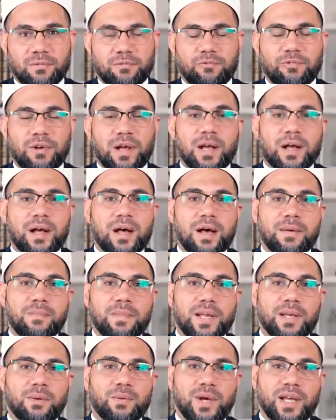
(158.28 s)

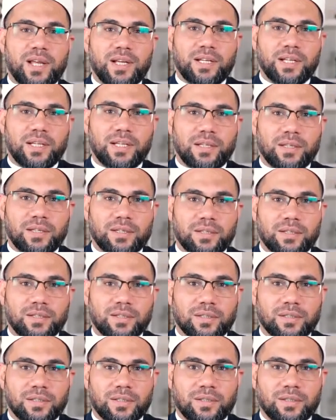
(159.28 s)
فقام الوالي
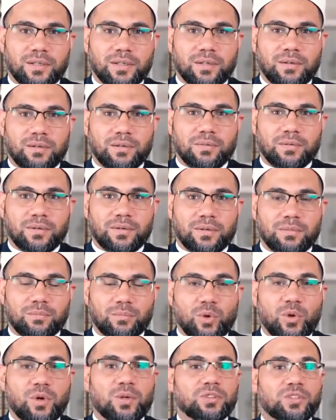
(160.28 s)

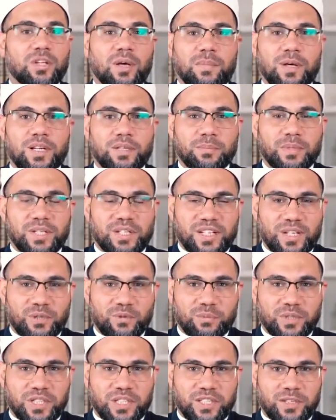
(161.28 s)
مغضبا من
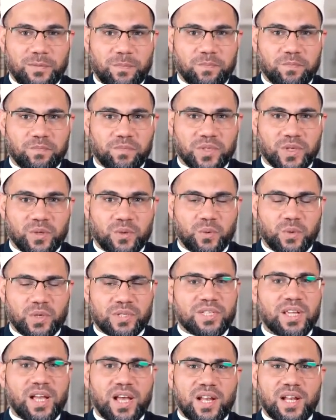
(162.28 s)
نومه
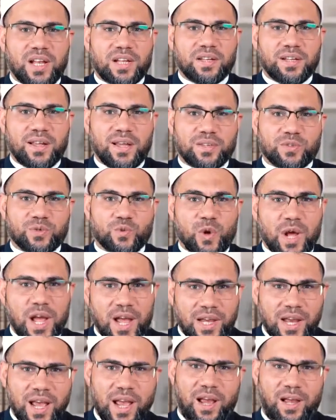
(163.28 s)
وسأل الناس
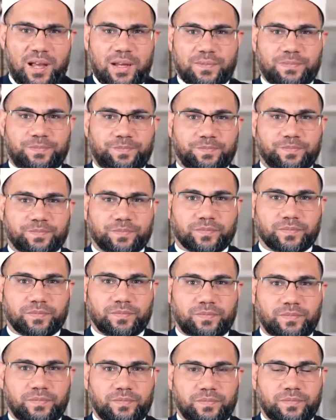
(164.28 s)
وألح
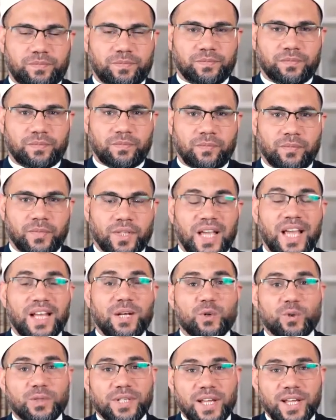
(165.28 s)

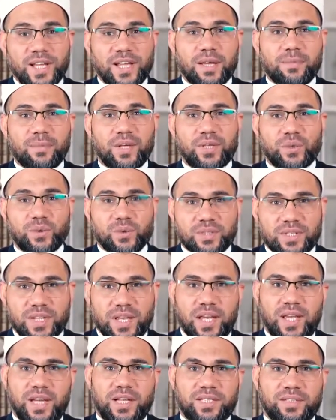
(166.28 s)
هل هناك من
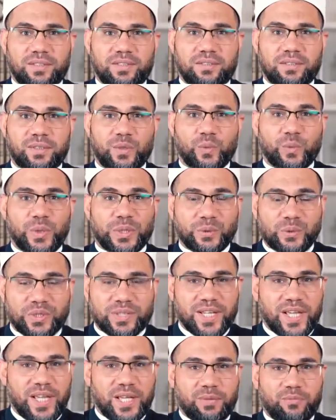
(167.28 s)
يساعد
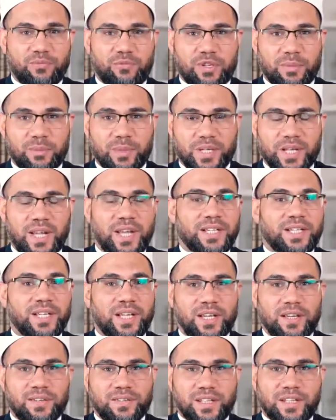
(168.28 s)
ويساهم في بناء
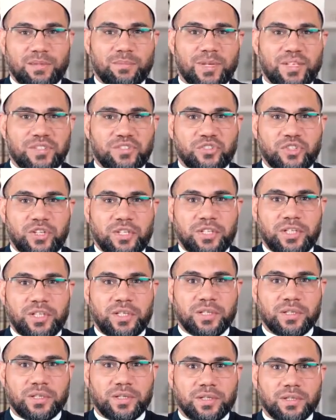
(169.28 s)
هذا
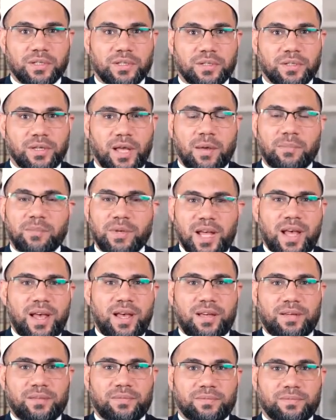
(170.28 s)
المسجد أم
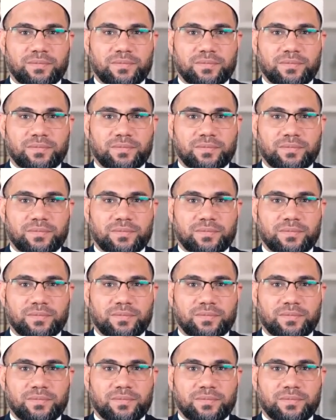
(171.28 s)
لا